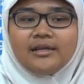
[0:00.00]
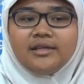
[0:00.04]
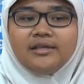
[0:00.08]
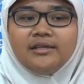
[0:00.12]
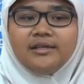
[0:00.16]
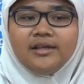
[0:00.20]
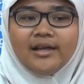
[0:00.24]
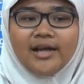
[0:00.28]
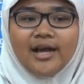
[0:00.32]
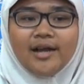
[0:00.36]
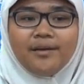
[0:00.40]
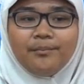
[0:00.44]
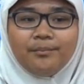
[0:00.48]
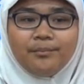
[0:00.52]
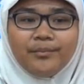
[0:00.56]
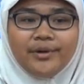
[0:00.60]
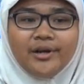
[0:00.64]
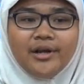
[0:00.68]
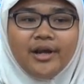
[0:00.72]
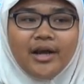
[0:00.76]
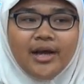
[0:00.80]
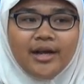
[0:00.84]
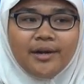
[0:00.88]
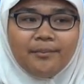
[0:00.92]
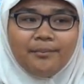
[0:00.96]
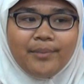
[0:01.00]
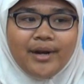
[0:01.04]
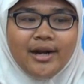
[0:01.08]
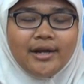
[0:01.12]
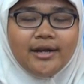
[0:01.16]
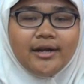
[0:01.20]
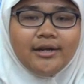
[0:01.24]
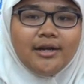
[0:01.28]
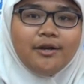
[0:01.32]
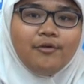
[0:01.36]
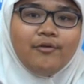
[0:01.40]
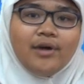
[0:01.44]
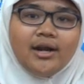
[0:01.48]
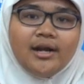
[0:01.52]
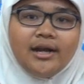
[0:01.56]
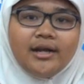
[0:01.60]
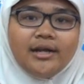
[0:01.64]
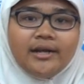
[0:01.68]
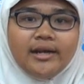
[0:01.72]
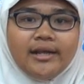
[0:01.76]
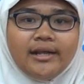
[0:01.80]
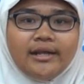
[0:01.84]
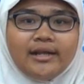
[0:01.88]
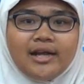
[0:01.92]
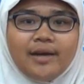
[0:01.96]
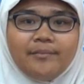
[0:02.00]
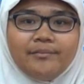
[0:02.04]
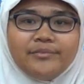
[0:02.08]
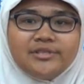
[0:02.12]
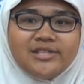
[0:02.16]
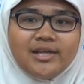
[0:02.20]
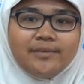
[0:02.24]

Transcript: dengan dengan berada di luar negeri kami,